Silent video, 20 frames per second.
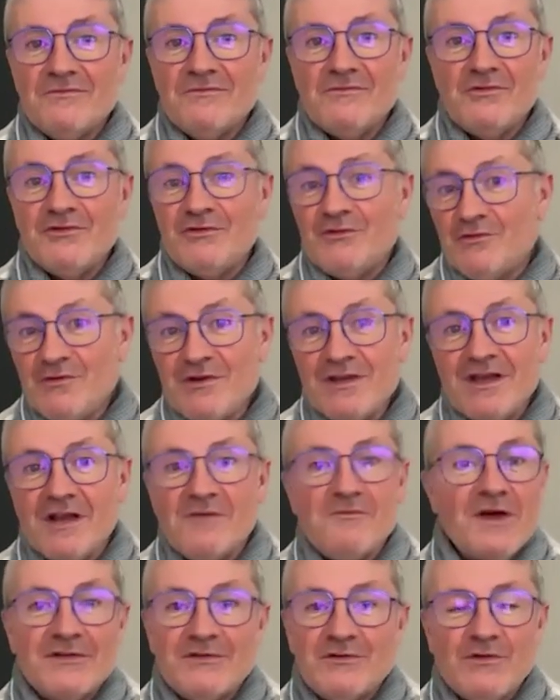me suit,
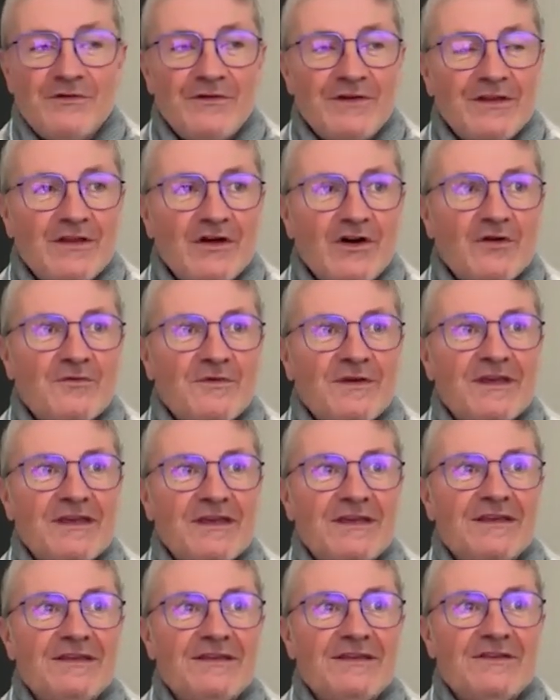elle m'a suivi dans
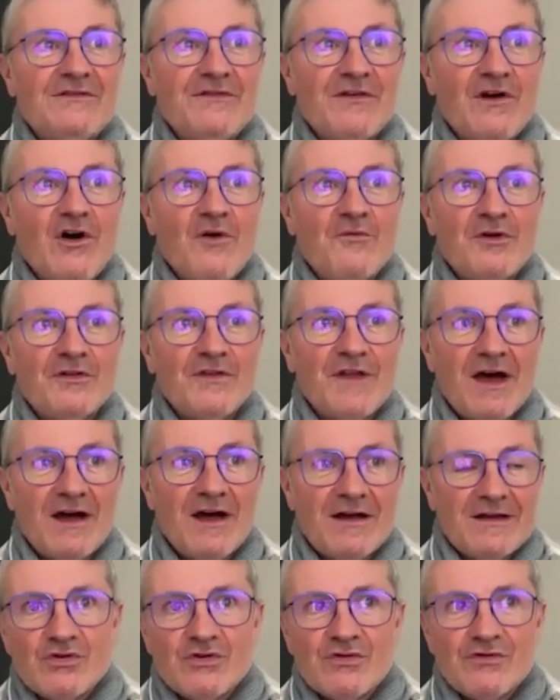mes différents
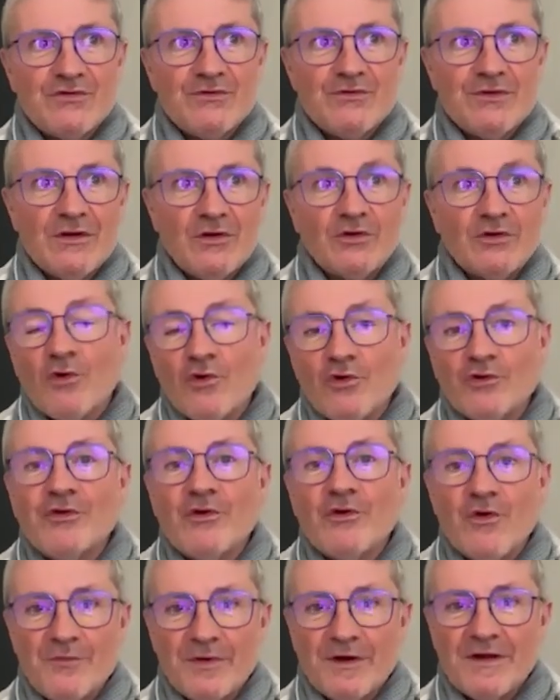mandats. Je suis entre
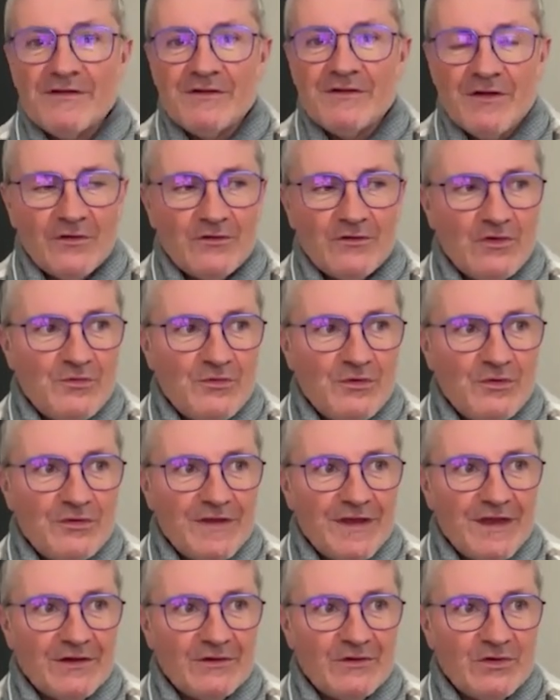autres président du
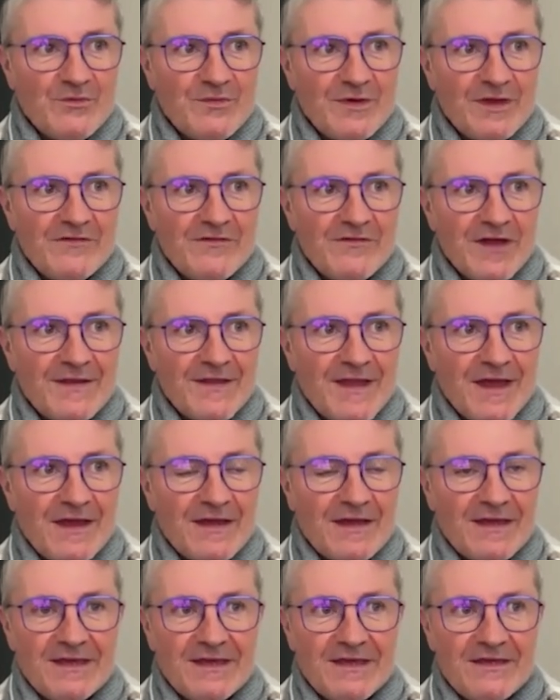PETR du Pays de Verdun
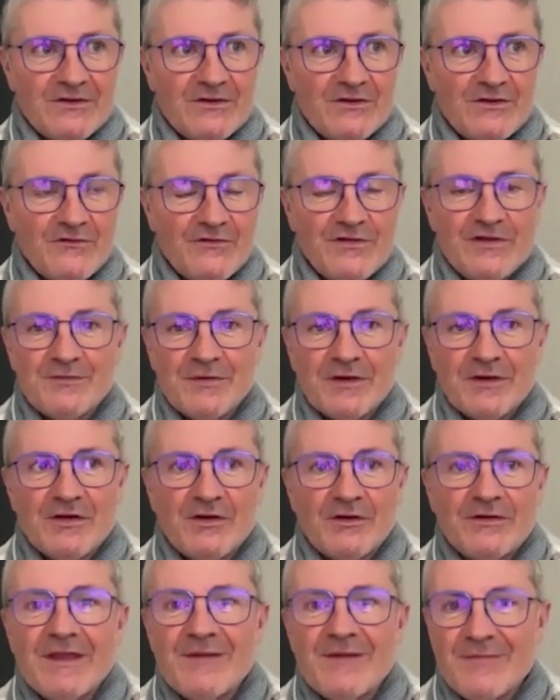et euh,
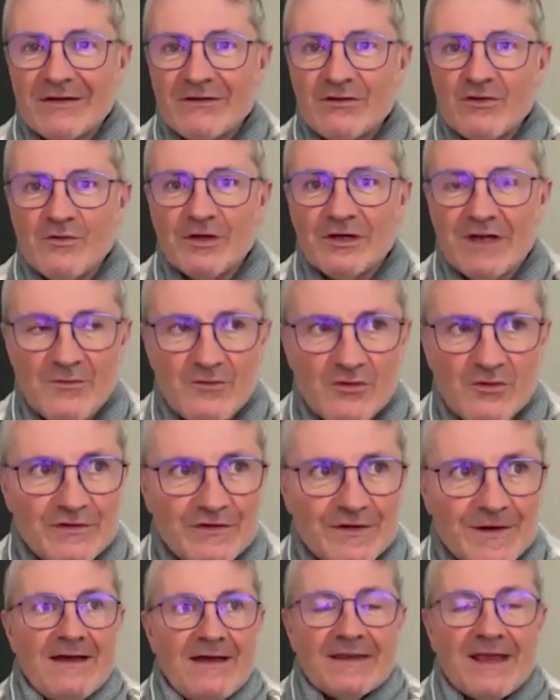vice-président du département de la
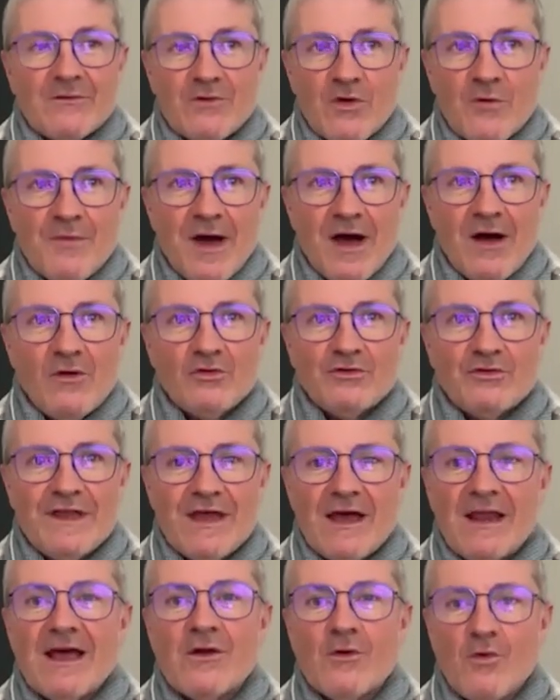Meuse. Quelque part, on est
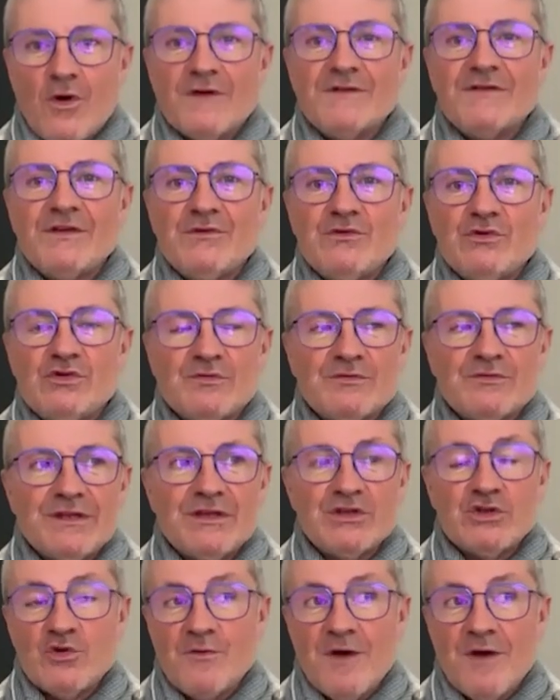à la croisée
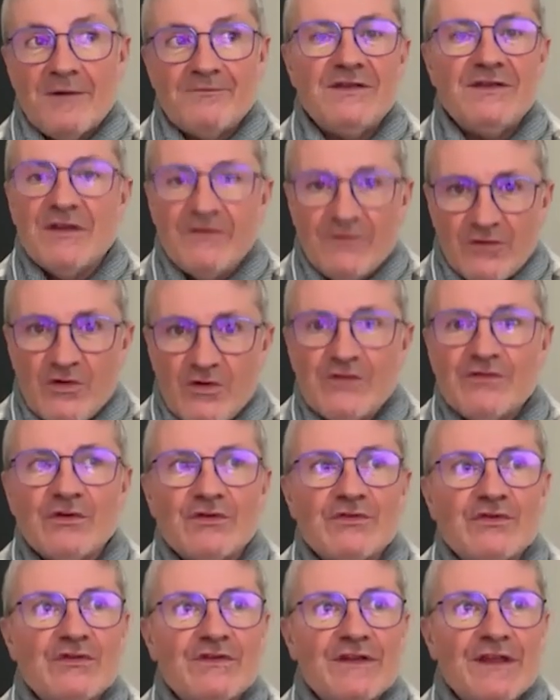des chemins. Les évolutions
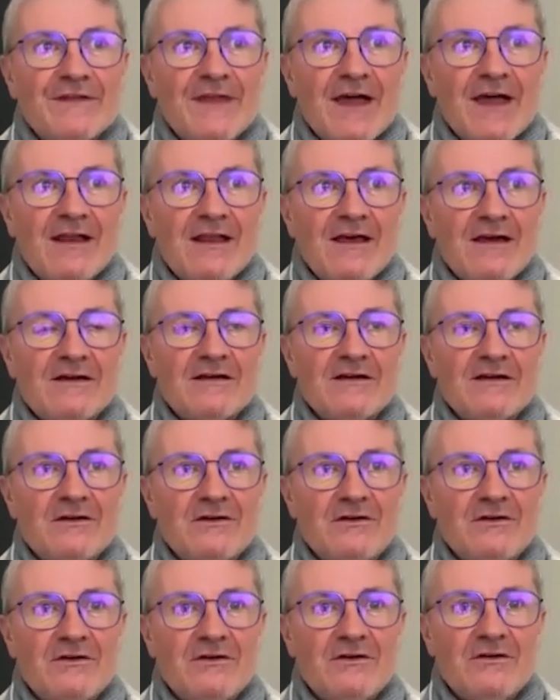sociétales,
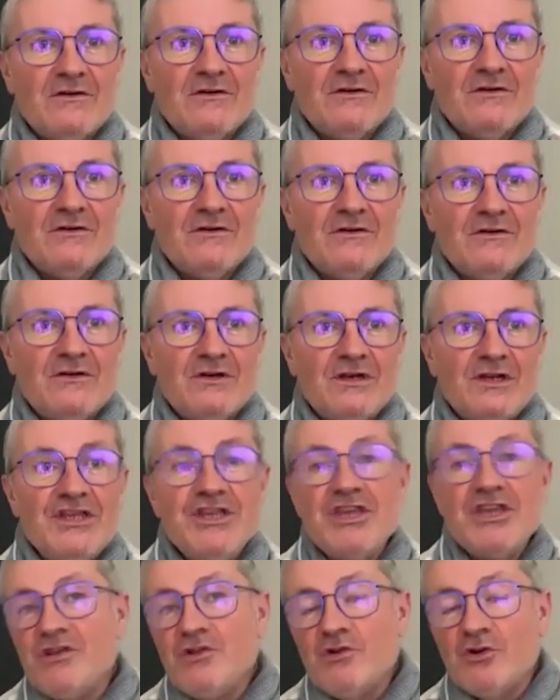euh,
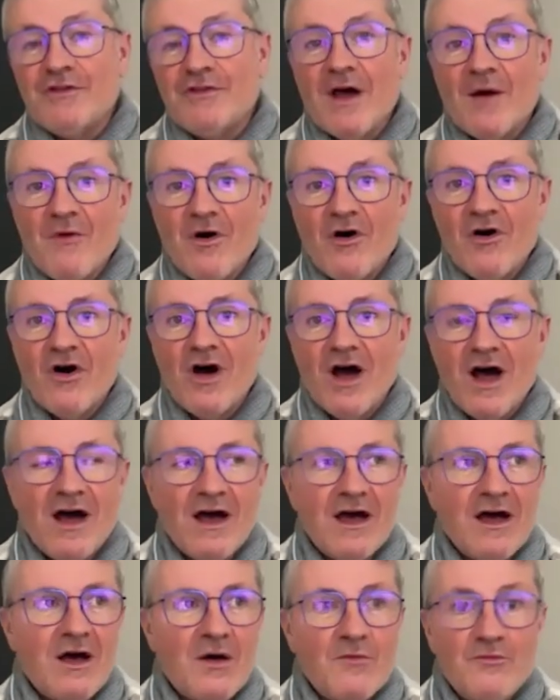liées notamment
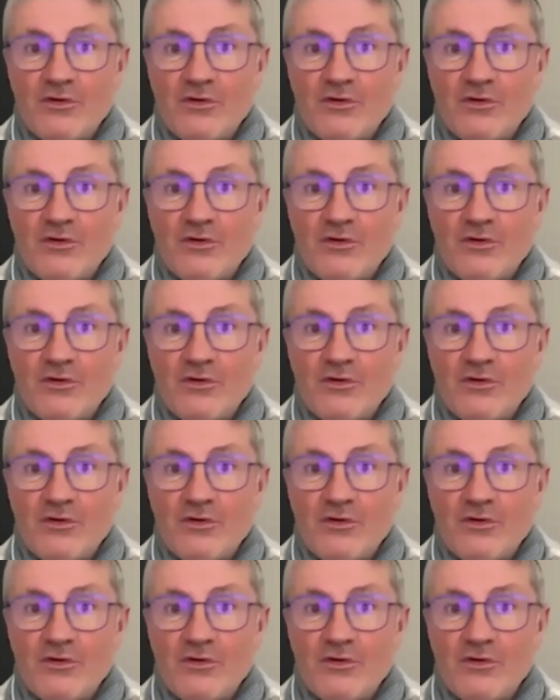à un